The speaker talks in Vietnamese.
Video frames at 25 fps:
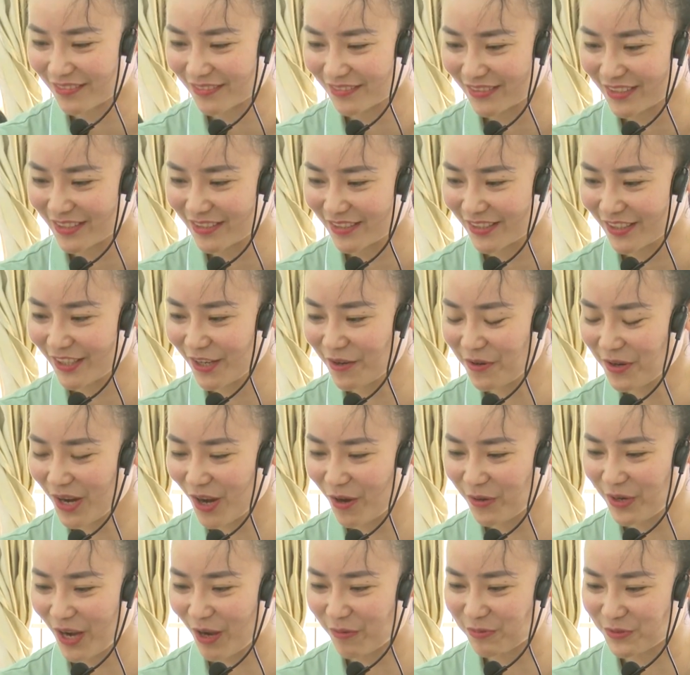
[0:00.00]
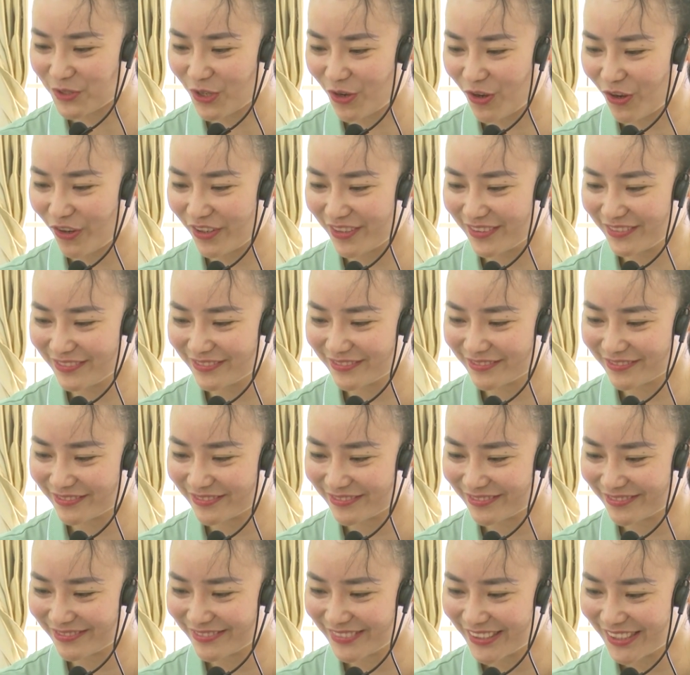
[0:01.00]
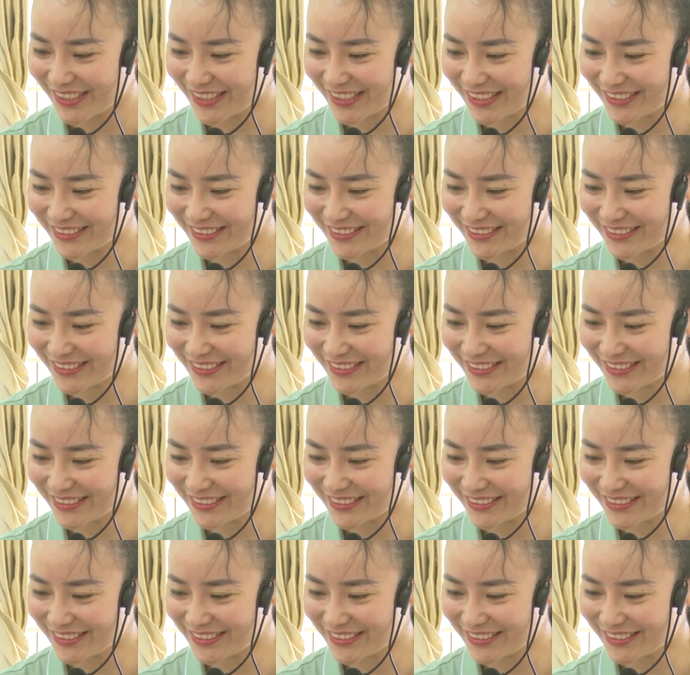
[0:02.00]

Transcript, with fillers: công tác giảng dạy các môn lý luận chính trị cũng